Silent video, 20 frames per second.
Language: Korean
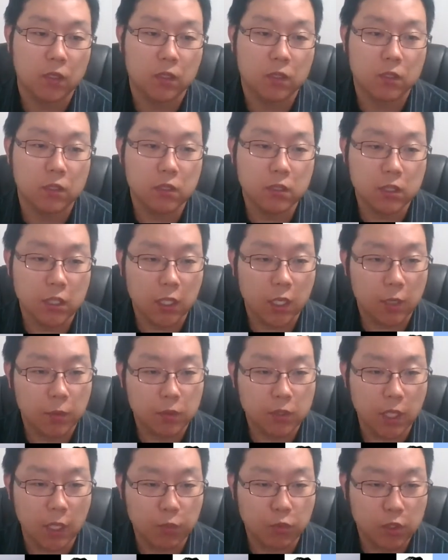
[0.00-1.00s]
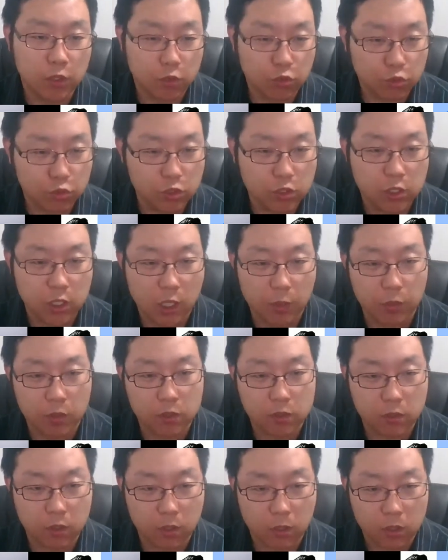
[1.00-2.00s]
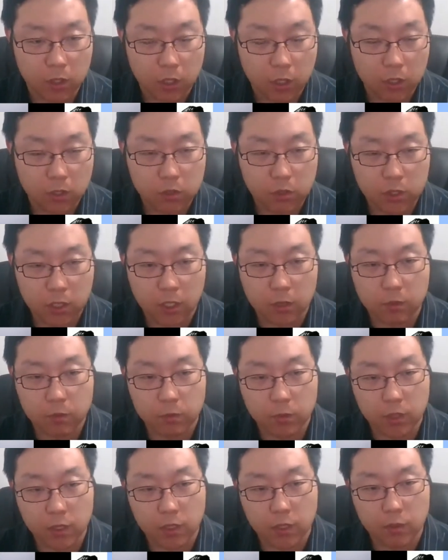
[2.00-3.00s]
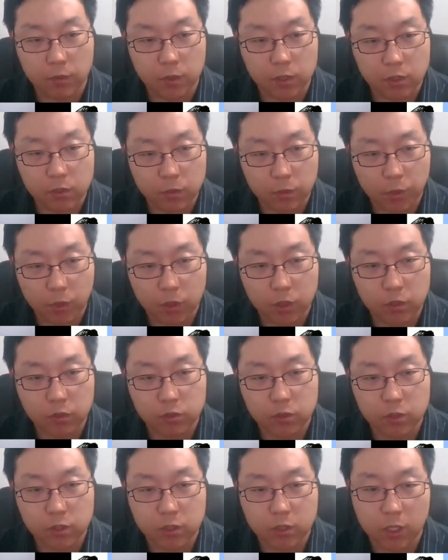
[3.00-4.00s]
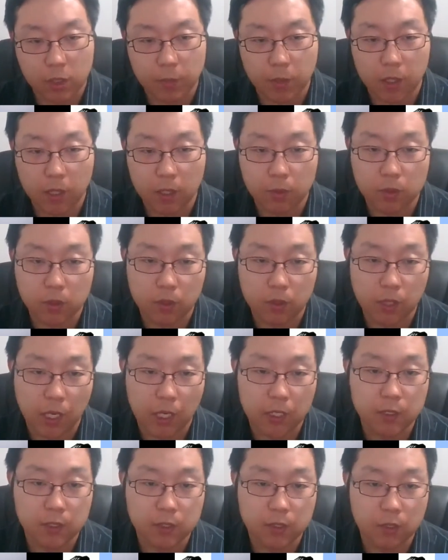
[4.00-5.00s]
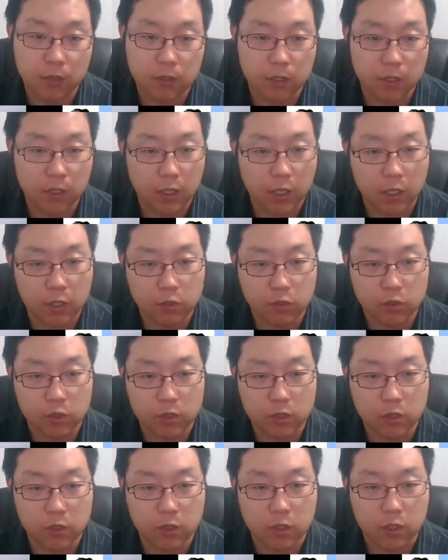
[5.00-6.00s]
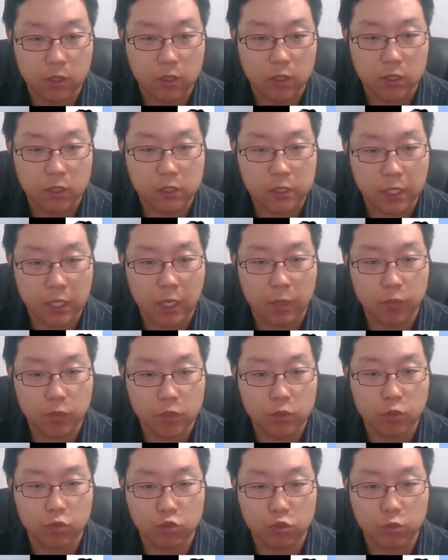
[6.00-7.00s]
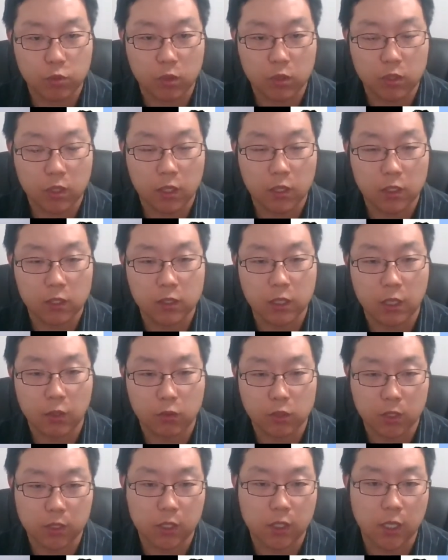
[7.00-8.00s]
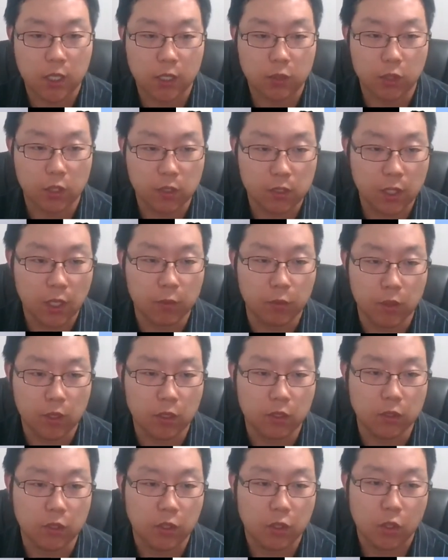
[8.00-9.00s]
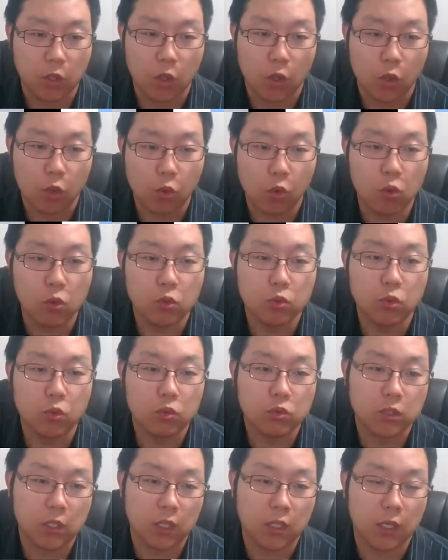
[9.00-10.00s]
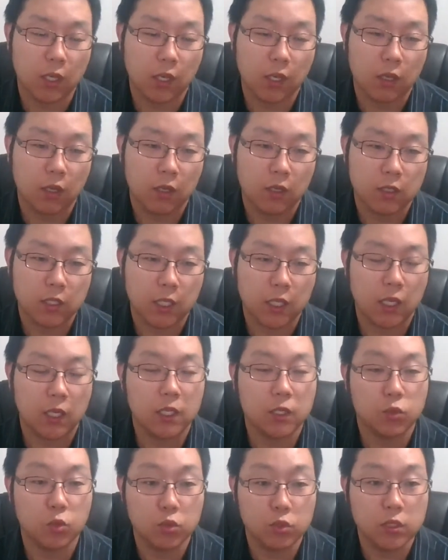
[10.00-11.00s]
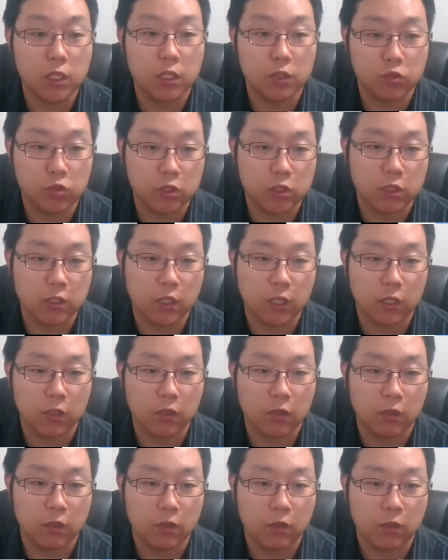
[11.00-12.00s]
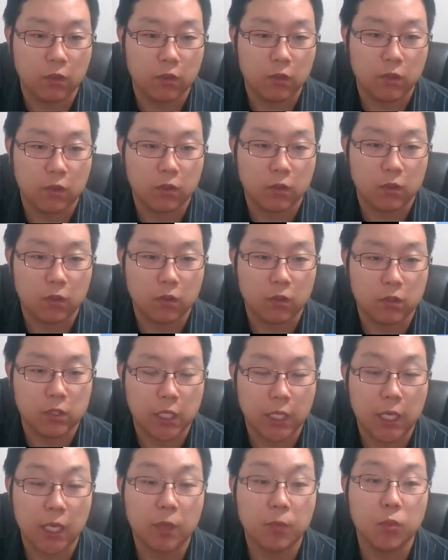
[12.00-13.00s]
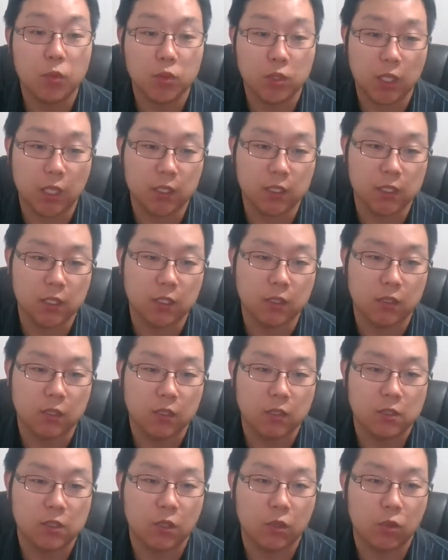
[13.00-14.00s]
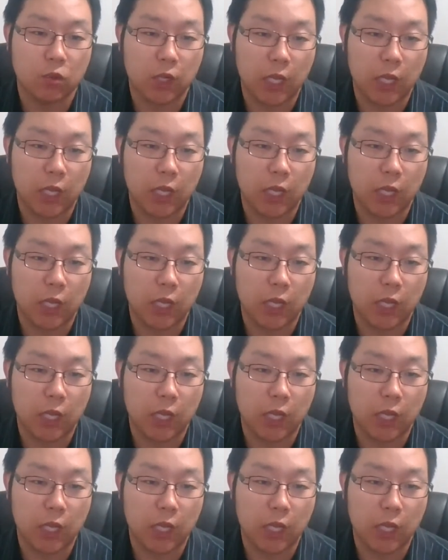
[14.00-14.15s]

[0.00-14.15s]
그 사람을 내부에서 주시하면서 저 사람이 믿음을 버릴 수 있을까 말까 이런 가능성을 생각할 수 있는 사람들도 주변에 있다고 생각하게 된다면 공동체에 사랑이 존재할 수 있을까요? 사랑보다는 서로